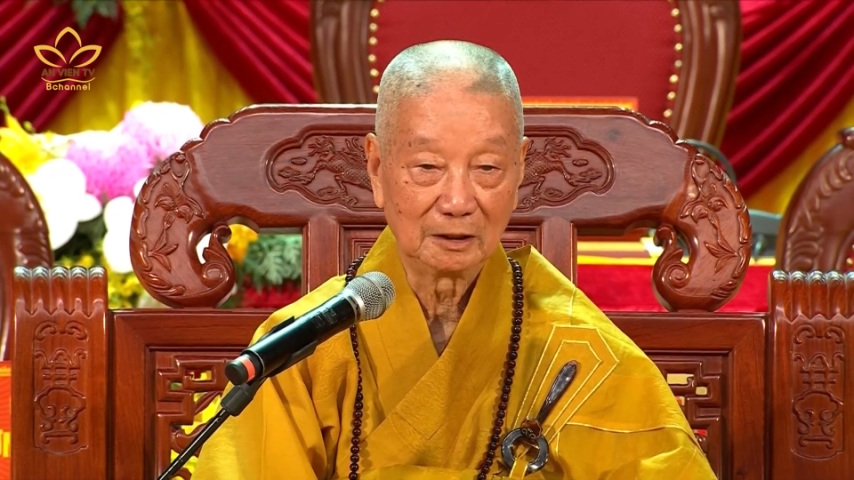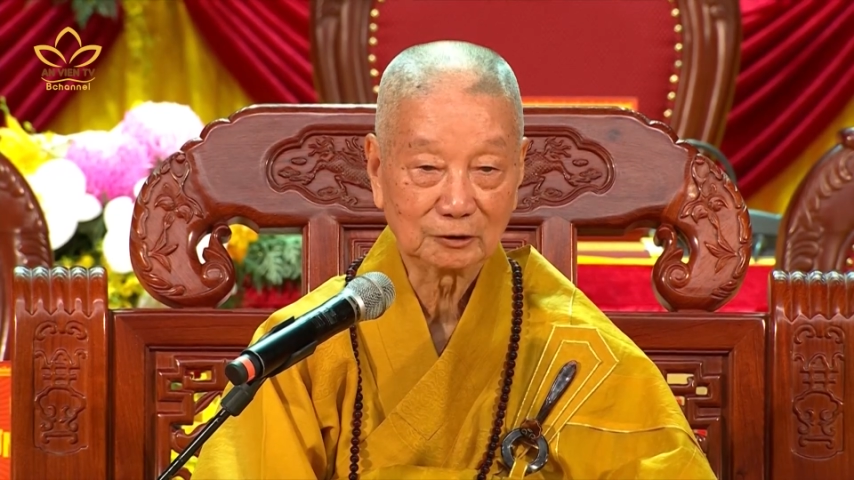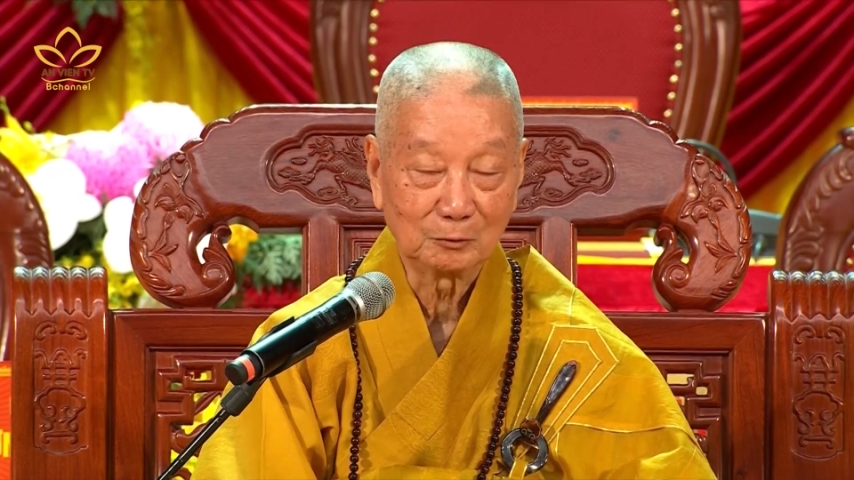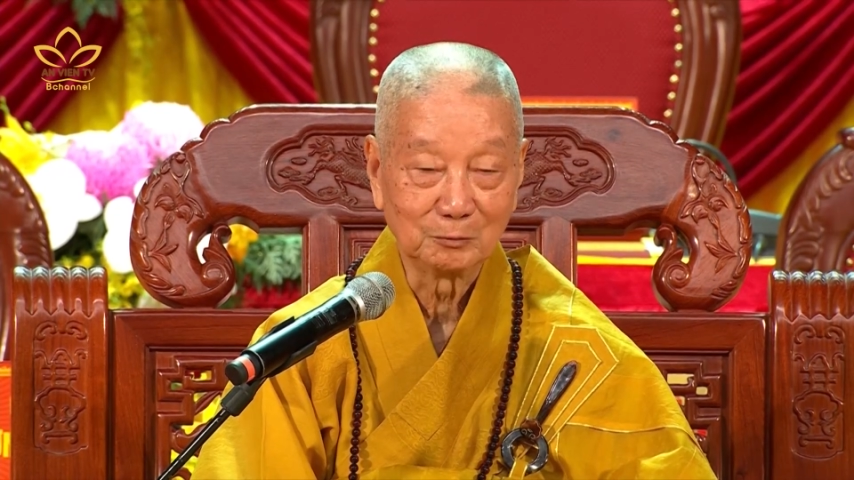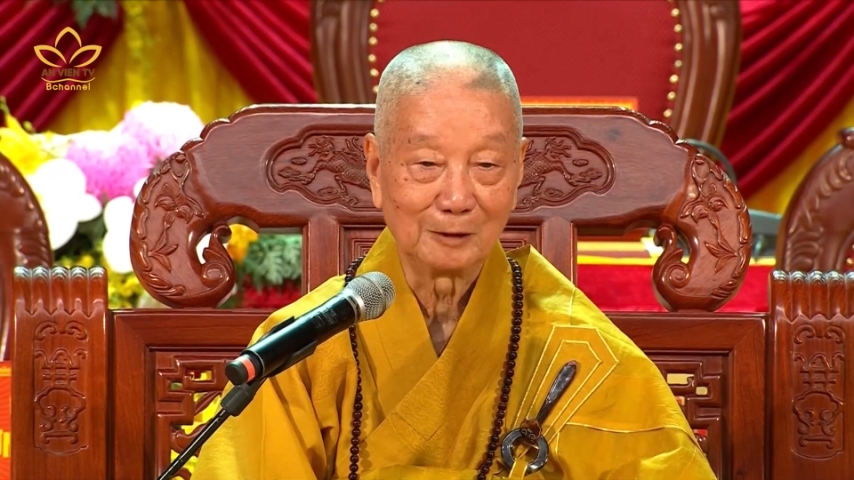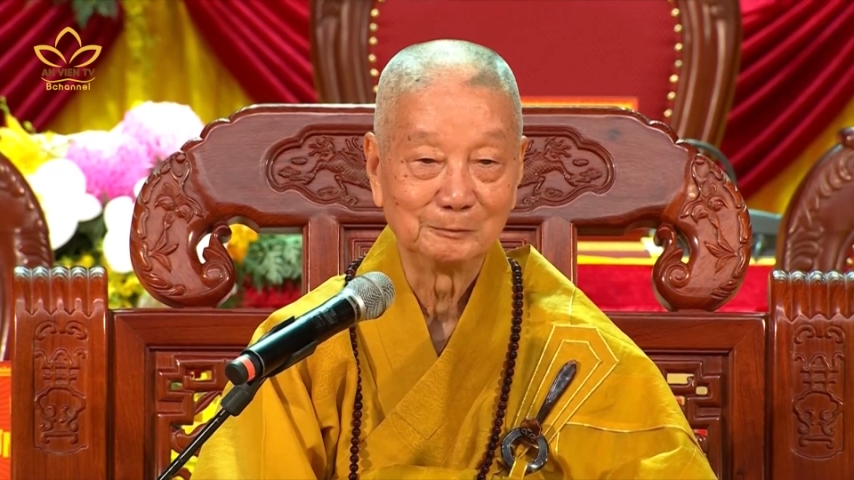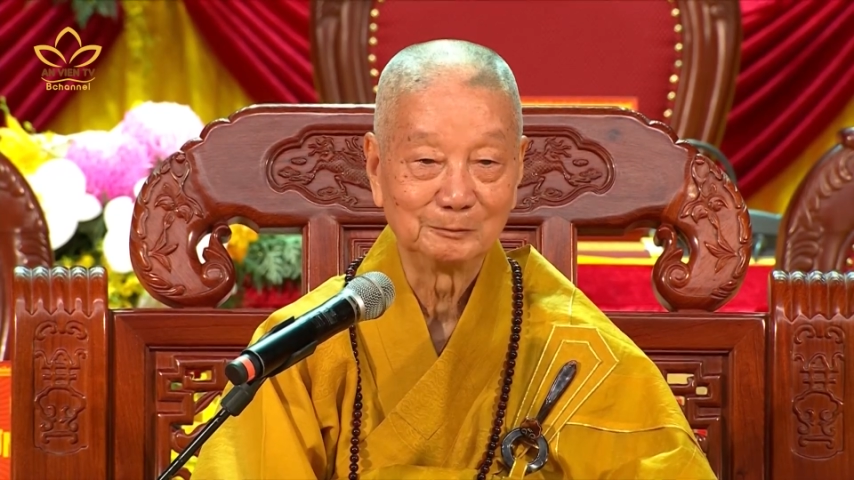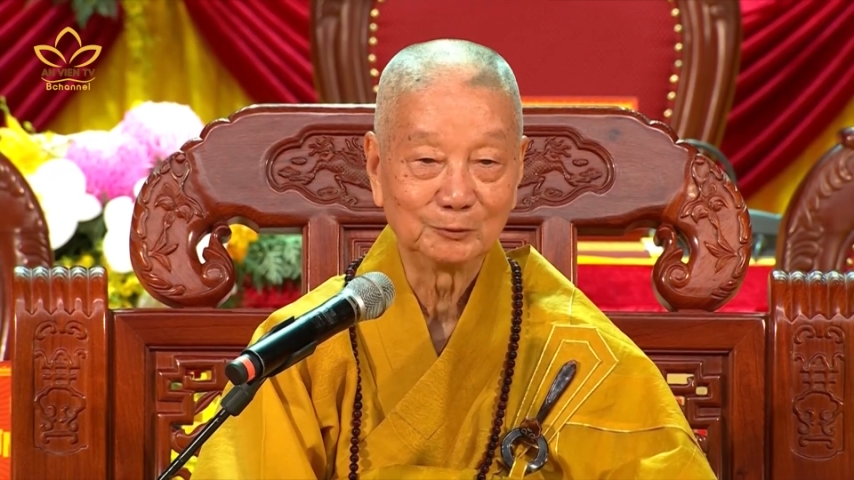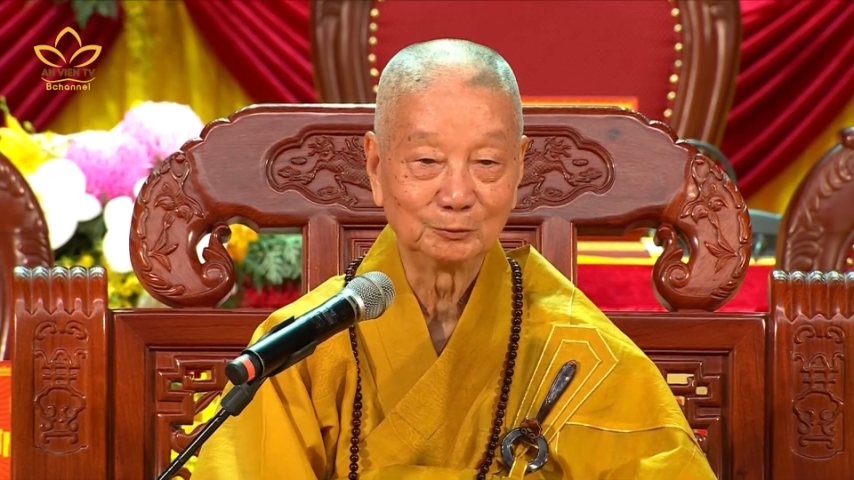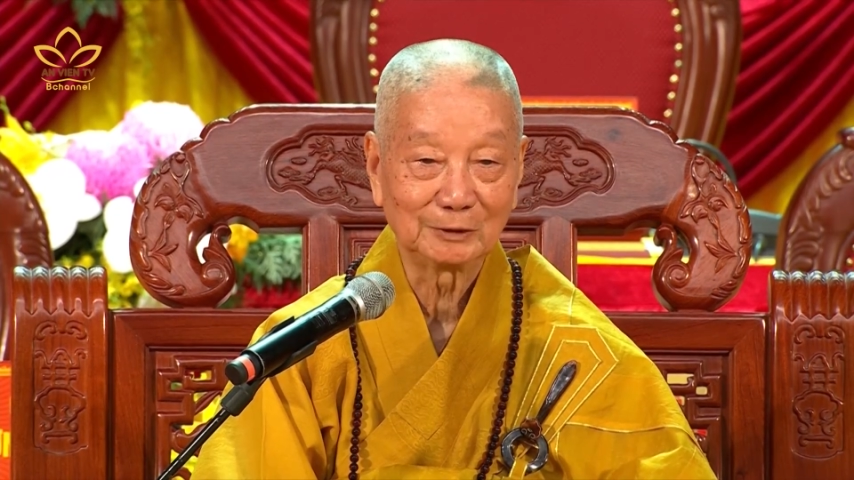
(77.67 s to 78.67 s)
ở trong
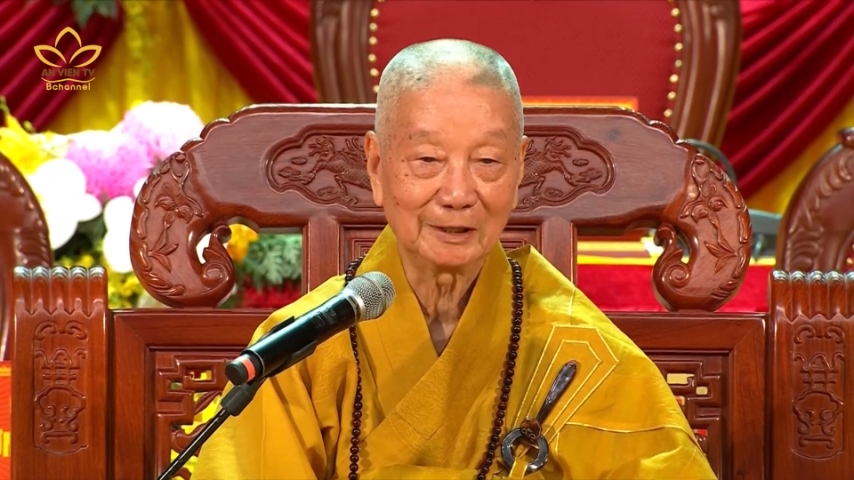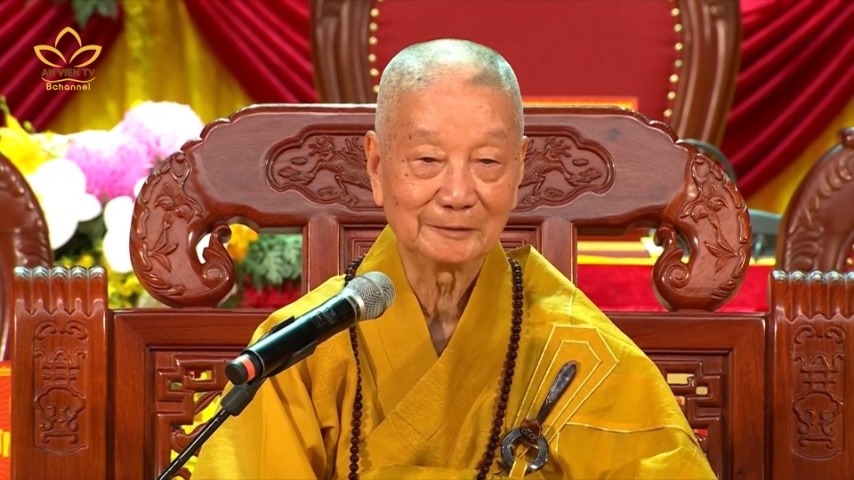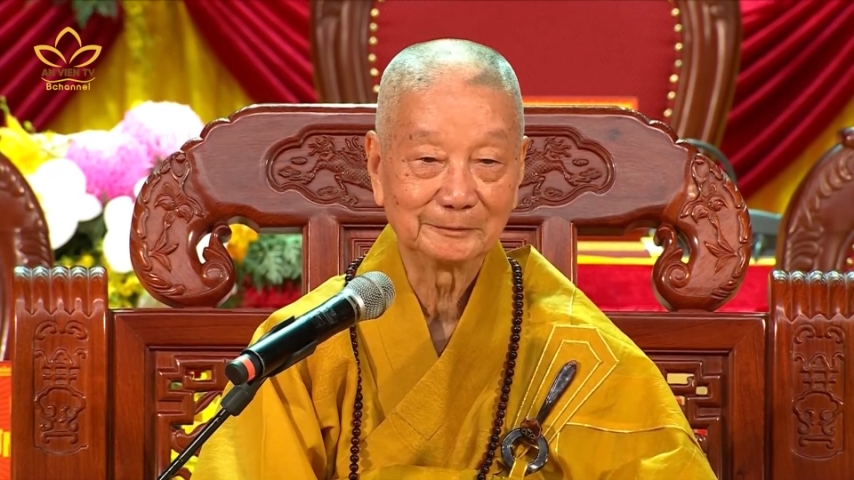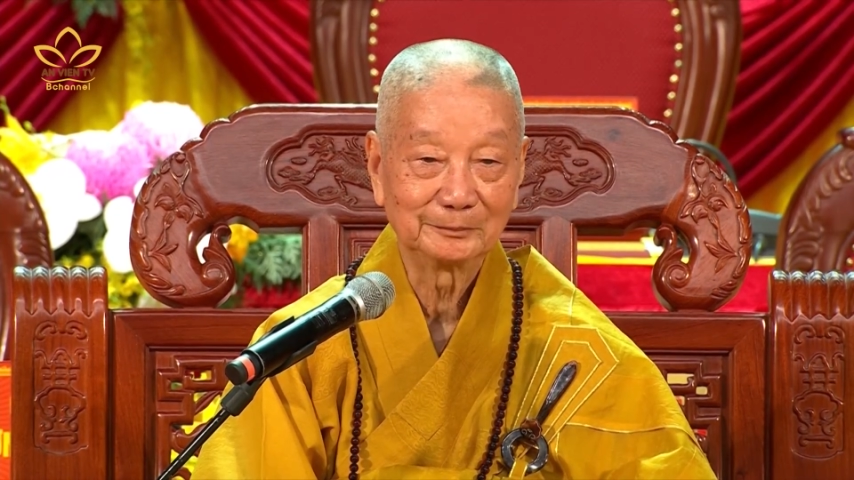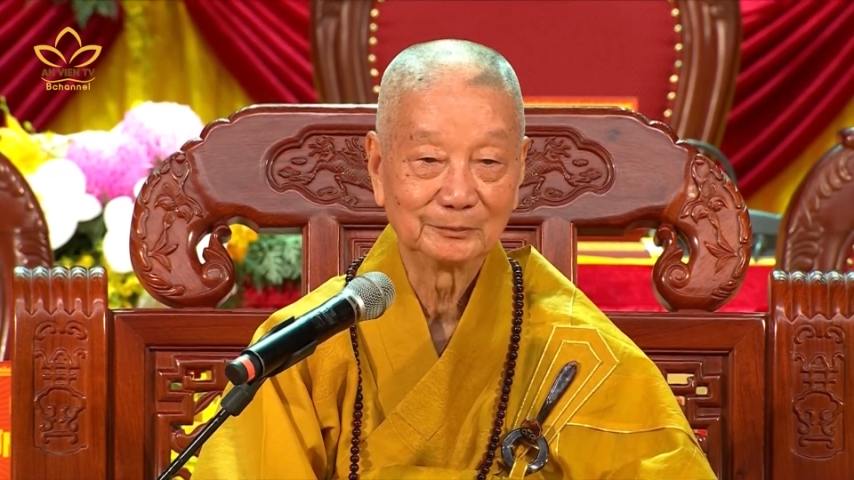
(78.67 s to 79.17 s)
lòng chúng ta